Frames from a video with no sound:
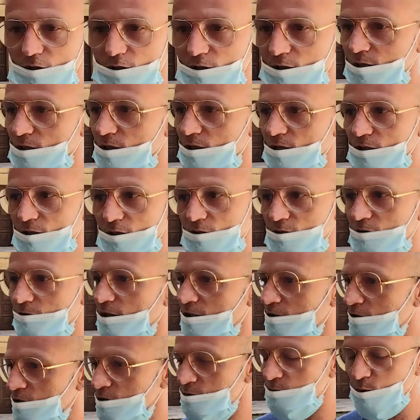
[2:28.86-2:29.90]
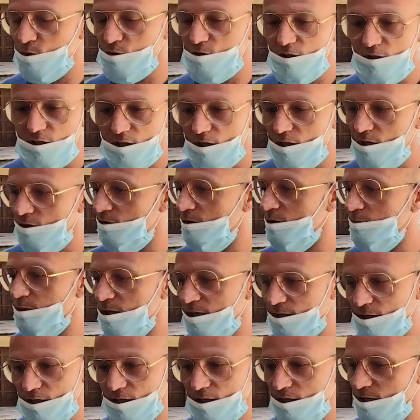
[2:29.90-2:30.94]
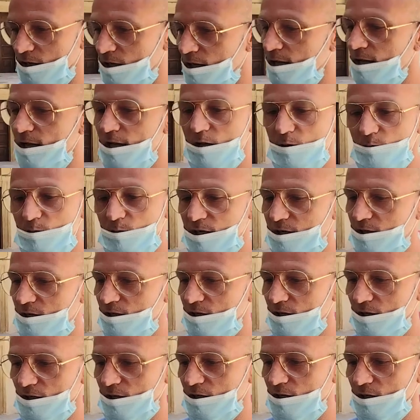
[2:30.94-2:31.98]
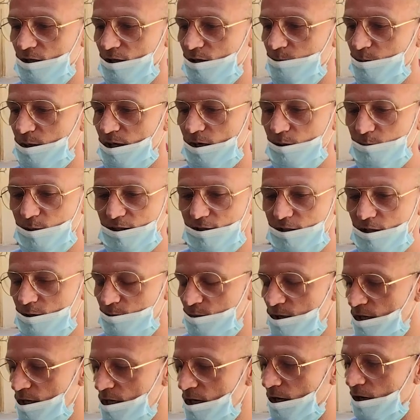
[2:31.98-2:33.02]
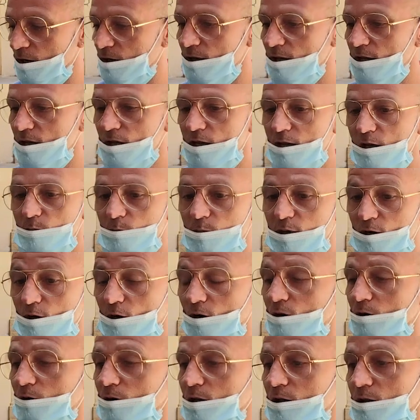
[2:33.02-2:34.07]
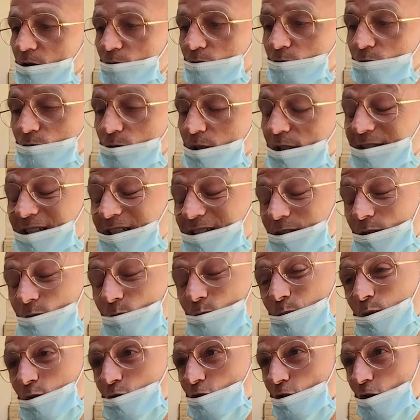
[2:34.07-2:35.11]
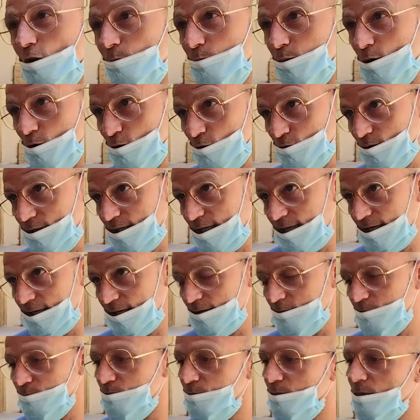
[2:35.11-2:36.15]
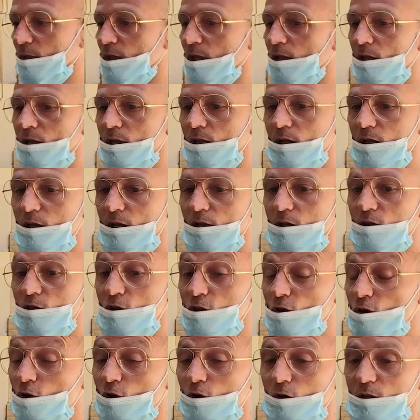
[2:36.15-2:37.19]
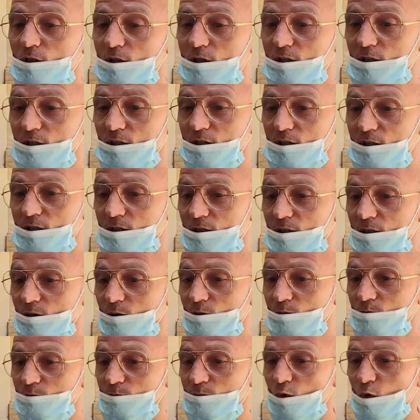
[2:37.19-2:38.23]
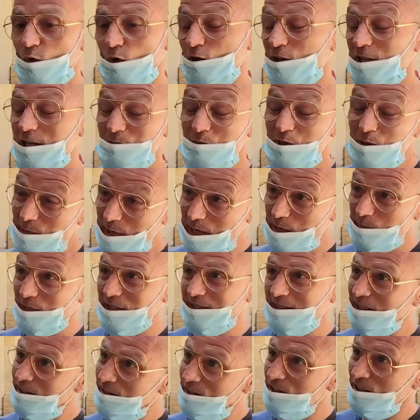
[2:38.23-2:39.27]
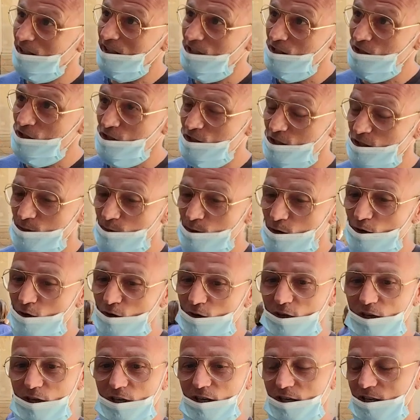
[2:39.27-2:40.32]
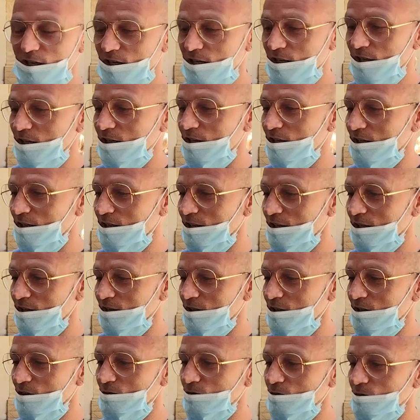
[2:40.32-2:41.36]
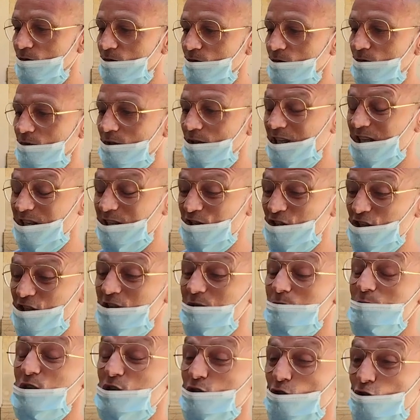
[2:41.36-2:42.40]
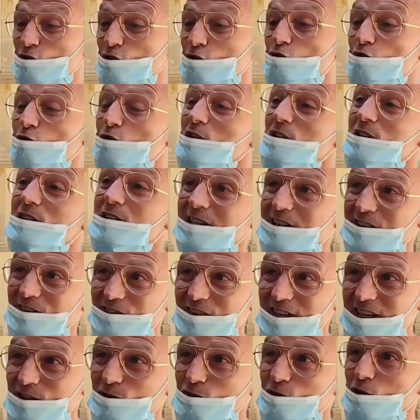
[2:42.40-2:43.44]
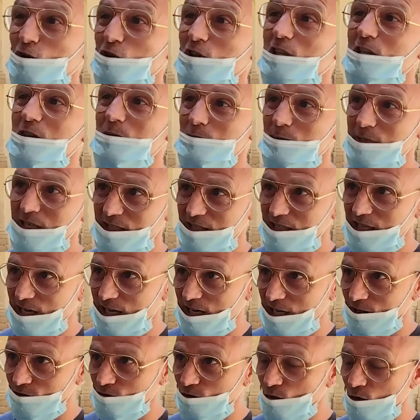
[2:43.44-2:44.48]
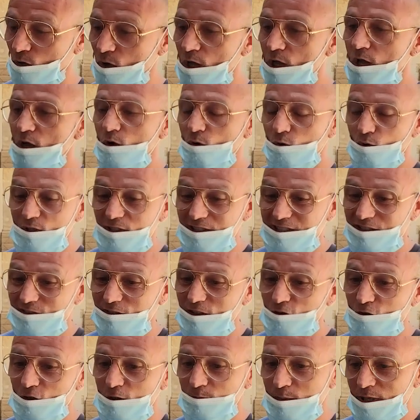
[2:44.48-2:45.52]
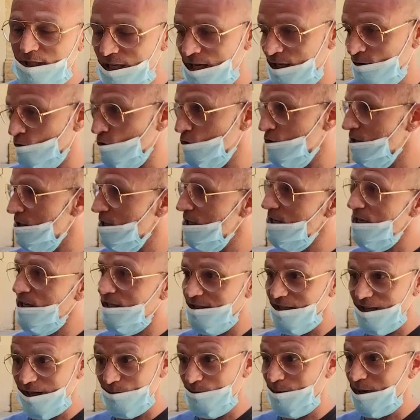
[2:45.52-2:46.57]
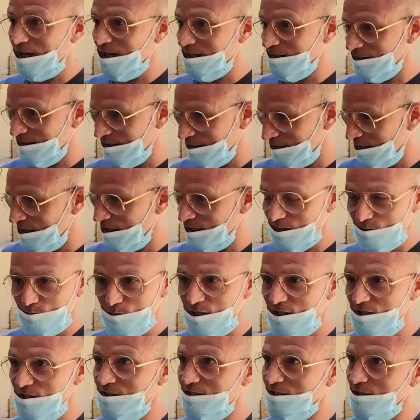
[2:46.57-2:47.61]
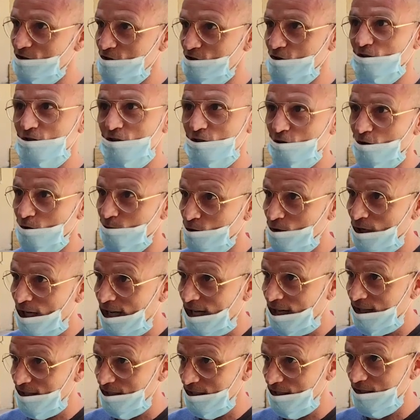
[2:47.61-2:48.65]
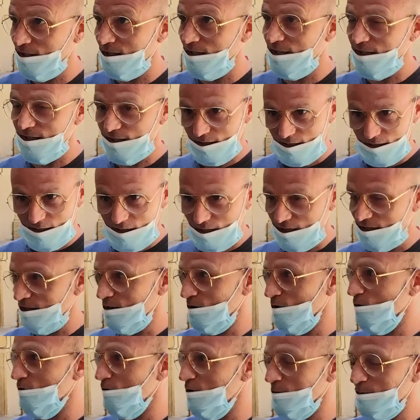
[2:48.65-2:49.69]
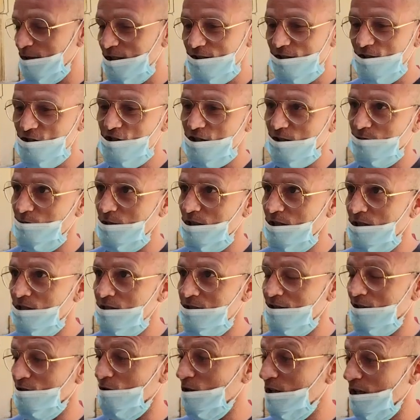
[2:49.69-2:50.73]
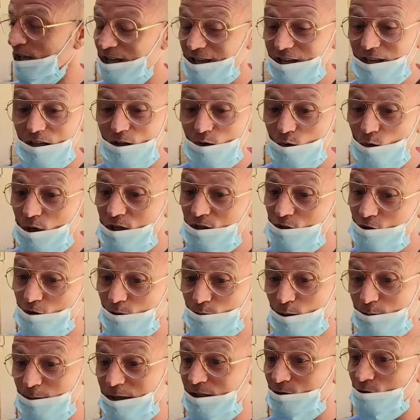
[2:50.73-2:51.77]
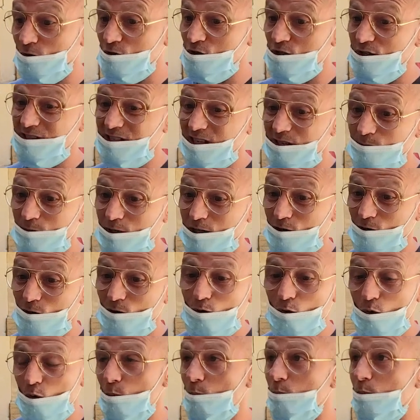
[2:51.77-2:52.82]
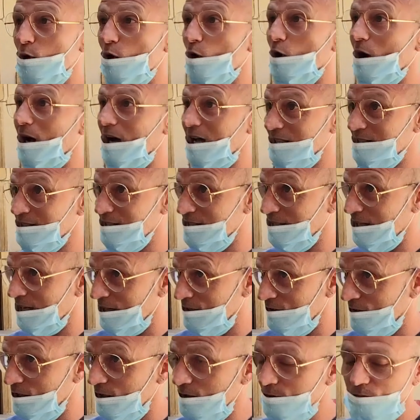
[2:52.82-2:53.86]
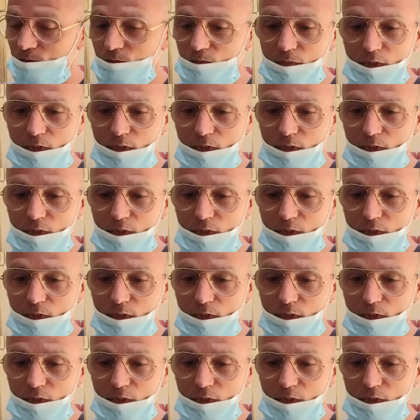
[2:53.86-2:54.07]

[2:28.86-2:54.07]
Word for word: il, i vari dispositivi per, per, per la pandemia, però è eh, una data un po' troppo lontana. Io, eh, quello che mi preme tantissimo è... Eh, che c'è bisogno di un intervento immediato, un intervento immediato sia da parte delle amministrazioni comunali che ovviamente ci amministrano, che in questo momento ci sembrano un po' assenti.